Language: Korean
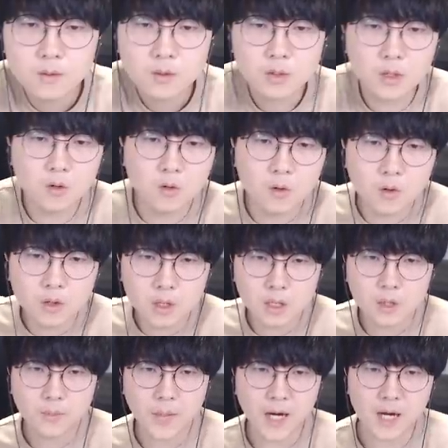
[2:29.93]
그리고
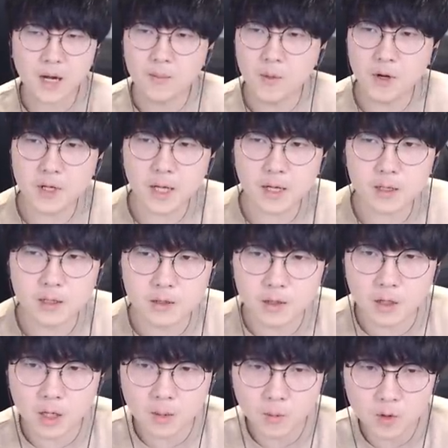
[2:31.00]
이 빨간 머리의
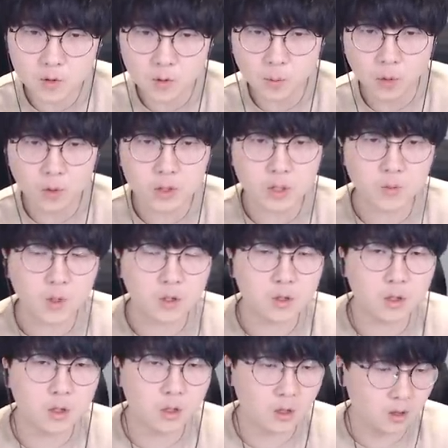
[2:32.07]
능력 한번 또 보시면요
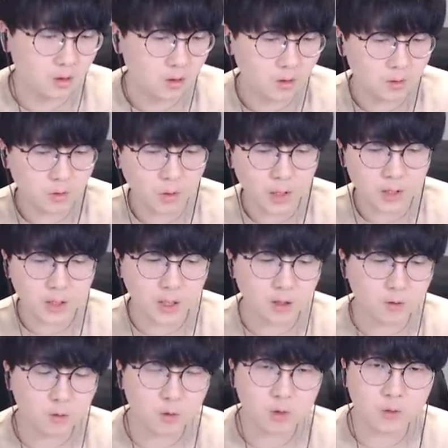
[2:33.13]
어,
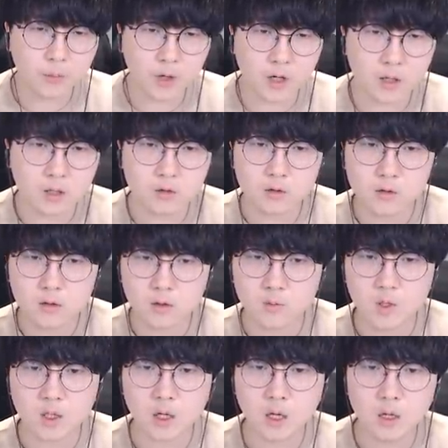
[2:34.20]
굉장히 또 특별한 기술을
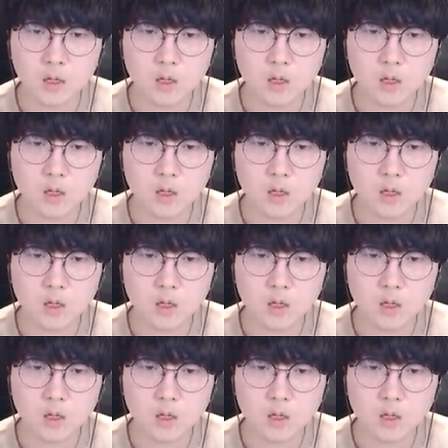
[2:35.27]
씁니다